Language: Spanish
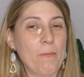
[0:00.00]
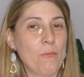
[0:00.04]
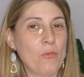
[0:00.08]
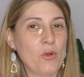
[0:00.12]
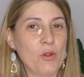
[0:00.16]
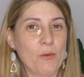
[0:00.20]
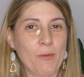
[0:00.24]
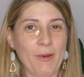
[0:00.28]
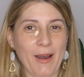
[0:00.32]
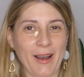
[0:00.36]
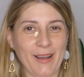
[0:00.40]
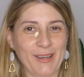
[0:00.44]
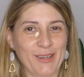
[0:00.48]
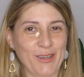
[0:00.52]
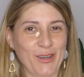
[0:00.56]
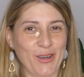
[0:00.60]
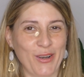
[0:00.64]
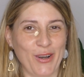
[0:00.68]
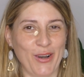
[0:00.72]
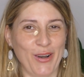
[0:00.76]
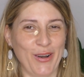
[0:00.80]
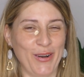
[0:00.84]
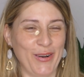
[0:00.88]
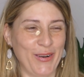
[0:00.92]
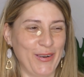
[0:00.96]
Muy
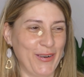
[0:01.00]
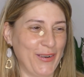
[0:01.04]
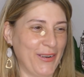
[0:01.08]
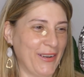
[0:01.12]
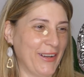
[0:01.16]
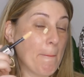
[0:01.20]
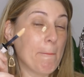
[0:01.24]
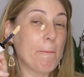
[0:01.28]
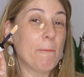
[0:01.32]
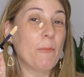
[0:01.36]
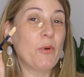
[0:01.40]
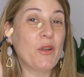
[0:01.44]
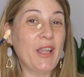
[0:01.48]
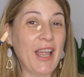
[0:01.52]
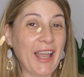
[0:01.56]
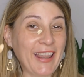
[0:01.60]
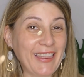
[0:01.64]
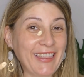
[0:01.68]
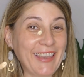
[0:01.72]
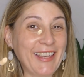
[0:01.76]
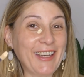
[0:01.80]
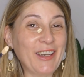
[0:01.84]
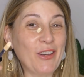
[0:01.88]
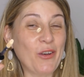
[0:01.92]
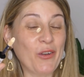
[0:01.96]
blanco. Voy a
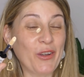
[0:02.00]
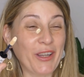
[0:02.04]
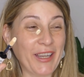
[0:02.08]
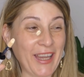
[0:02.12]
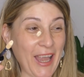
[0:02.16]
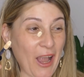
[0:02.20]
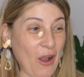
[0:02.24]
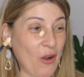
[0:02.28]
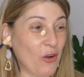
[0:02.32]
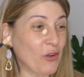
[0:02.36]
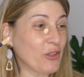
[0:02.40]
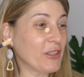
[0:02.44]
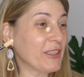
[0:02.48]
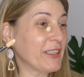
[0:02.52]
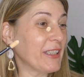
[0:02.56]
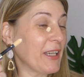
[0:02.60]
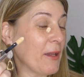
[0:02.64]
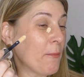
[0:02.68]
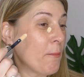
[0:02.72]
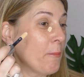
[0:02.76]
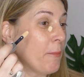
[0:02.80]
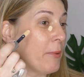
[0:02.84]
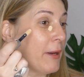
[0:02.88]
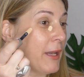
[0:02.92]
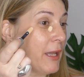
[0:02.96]
hacer lo que hago
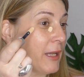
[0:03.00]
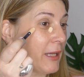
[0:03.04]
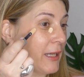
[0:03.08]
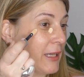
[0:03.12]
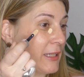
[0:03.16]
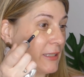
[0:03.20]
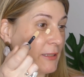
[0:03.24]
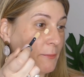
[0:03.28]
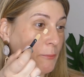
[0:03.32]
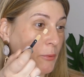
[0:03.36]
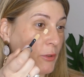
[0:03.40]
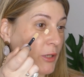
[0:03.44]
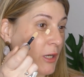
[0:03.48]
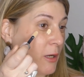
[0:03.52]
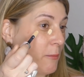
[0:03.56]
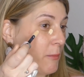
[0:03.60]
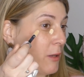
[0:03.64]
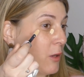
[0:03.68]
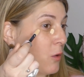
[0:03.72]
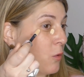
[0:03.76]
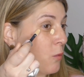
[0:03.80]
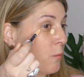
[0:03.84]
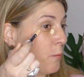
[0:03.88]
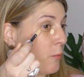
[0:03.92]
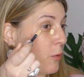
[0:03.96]
siempre, que es
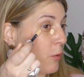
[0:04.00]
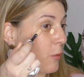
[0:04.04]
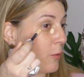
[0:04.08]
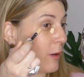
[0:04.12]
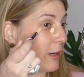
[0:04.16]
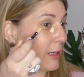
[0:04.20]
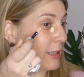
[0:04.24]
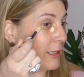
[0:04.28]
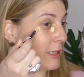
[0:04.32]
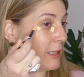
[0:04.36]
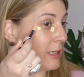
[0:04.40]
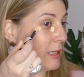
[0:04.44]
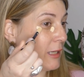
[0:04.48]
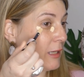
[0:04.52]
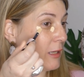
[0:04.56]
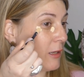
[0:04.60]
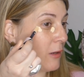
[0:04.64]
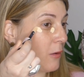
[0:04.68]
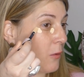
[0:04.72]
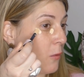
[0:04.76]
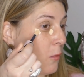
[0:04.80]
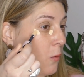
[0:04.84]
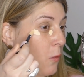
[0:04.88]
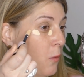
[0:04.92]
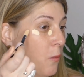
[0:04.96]
ponerme un poco aquí,
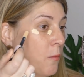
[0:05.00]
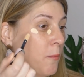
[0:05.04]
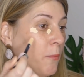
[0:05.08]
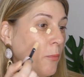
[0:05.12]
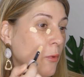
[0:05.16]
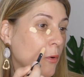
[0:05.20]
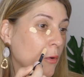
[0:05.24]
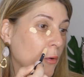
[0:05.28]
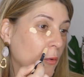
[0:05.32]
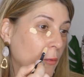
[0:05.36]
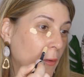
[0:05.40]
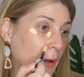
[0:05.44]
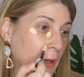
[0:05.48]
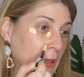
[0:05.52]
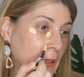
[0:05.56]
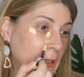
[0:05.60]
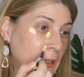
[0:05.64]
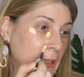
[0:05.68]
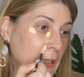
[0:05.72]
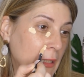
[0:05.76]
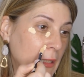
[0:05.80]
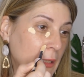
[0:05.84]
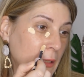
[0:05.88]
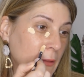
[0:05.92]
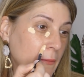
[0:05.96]
un poco
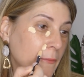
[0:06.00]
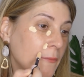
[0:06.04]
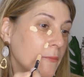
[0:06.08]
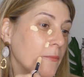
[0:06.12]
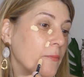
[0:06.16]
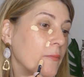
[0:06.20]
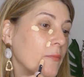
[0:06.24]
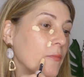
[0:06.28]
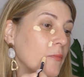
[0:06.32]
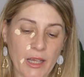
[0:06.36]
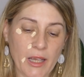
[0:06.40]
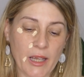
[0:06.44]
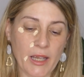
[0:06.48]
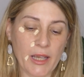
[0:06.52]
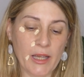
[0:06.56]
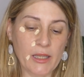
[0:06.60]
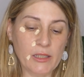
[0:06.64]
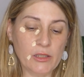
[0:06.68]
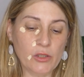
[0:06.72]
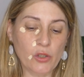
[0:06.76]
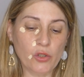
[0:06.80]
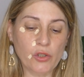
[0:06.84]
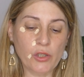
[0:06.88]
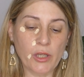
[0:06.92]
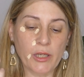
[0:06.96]
aquí.
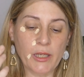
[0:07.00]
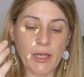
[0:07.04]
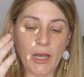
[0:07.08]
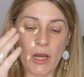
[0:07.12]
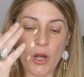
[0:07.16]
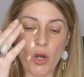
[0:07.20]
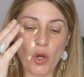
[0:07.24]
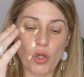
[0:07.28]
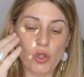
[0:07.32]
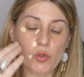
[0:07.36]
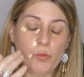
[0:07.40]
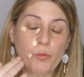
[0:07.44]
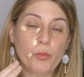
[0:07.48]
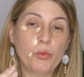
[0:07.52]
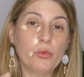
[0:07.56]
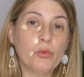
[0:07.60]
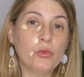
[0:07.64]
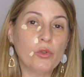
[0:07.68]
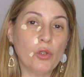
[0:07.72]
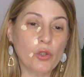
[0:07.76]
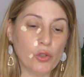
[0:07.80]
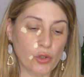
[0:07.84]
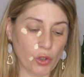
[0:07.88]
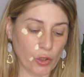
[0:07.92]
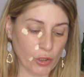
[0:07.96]
Estos serían los
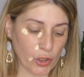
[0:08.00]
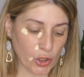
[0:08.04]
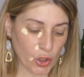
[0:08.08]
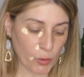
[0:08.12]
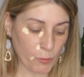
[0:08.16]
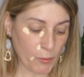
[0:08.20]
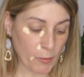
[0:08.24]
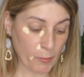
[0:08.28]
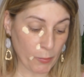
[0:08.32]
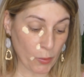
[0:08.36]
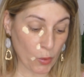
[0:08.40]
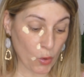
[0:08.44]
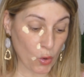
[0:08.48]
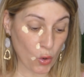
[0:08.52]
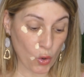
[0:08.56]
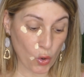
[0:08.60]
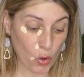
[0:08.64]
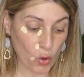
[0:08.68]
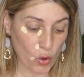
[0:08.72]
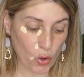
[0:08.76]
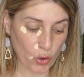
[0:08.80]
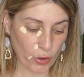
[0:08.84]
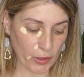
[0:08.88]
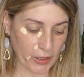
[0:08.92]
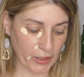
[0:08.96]
puntos donde yo me
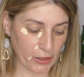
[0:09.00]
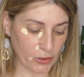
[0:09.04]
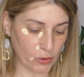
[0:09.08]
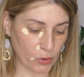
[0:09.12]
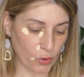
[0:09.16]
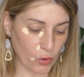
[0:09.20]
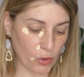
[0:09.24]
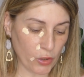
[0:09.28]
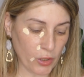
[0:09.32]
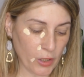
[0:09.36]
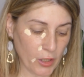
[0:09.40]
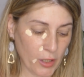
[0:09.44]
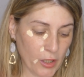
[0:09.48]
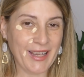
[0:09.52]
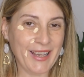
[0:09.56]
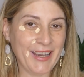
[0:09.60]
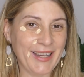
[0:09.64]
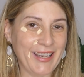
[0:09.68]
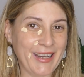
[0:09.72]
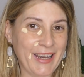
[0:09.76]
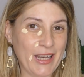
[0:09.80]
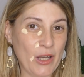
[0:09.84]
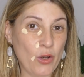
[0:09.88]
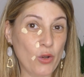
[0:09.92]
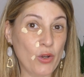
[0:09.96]
pongo corrector.
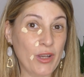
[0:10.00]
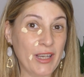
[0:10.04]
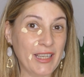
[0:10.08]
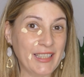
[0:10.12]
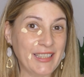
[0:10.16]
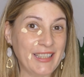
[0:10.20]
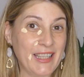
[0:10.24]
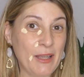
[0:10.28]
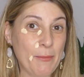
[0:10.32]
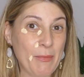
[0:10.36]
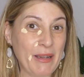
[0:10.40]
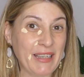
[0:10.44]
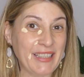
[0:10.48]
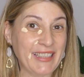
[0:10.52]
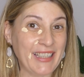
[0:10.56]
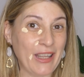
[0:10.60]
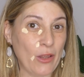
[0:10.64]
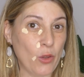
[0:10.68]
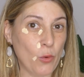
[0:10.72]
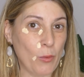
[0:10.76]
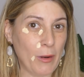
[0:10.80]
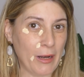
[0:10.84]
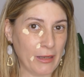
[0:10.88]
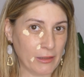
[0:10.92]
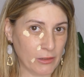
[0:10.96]
Creo que es
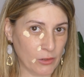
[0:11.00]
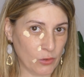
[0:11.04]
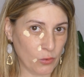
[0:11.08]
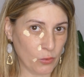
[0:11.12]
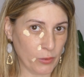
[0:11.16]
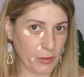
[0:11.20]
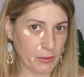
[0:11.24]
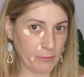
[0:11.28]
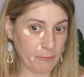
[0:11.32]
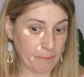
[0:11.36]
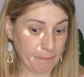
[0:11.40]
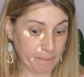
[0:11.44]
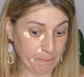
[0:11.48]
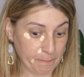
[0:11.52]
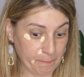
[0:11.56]
demasiado blanco, ¿eh?